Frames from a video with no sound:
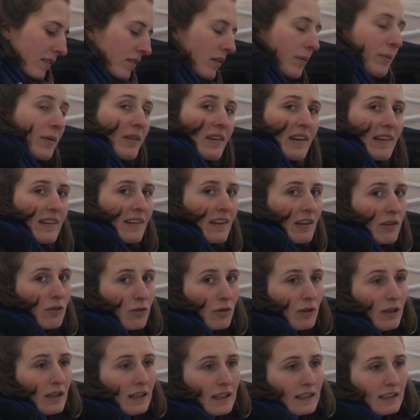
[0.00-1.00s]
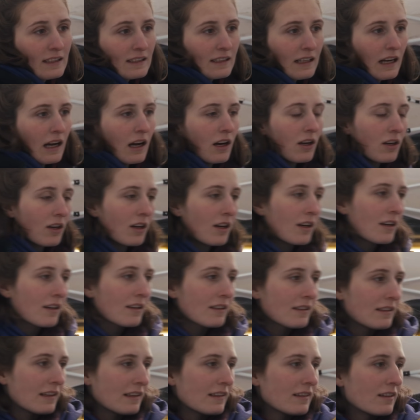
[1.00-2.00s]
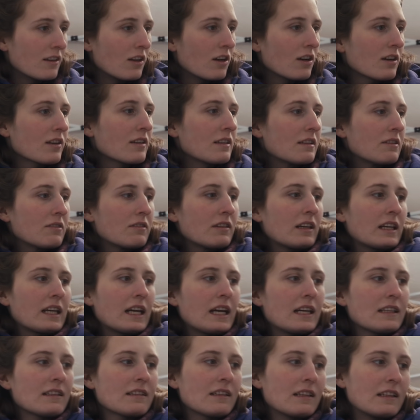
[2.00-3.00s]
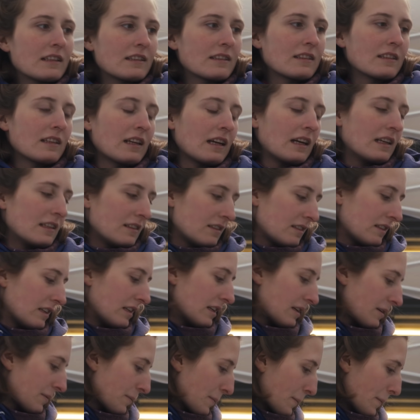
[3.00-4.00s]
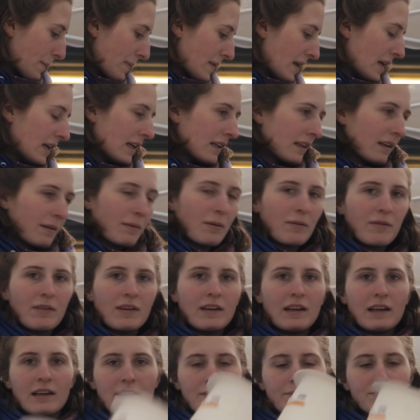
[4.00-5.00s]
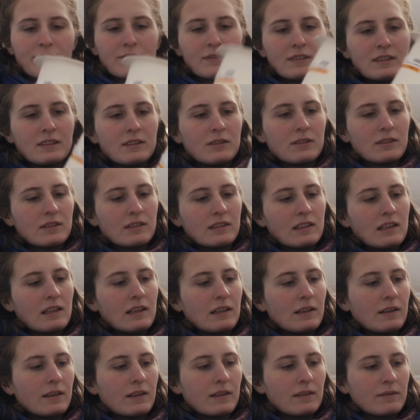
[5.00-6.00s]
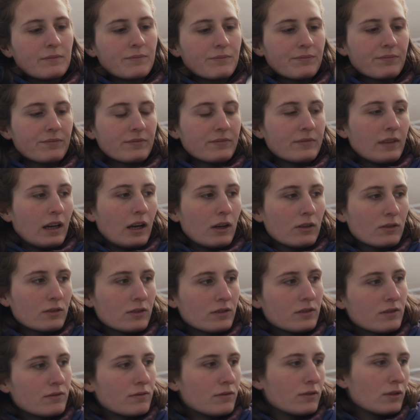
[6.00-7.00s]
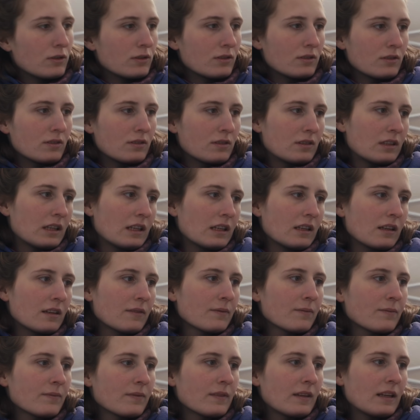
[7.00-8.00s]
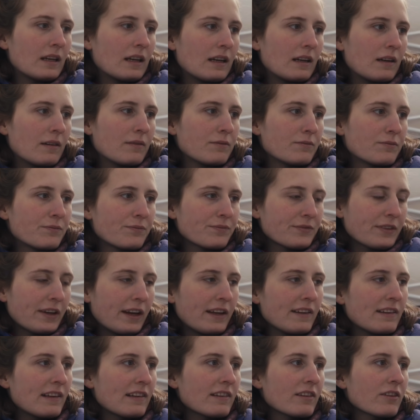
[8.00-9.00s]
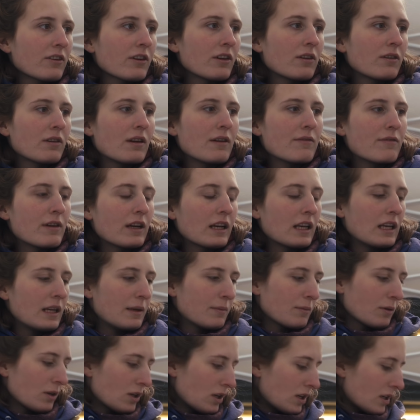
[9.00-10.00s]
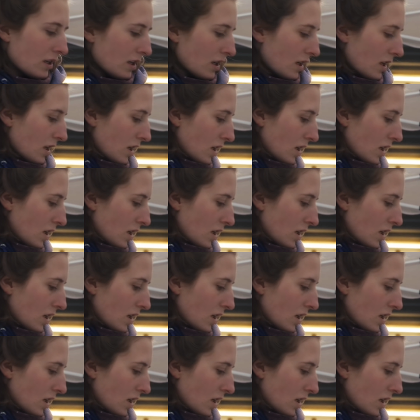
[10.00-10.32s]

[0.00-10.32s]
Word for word: Wir müssen jetzt natürlich auch noch das Loch in unseren Gaskasten reinsägen, damit wir dann unser Ausflussding da reinsetzen können und oder verkleben können.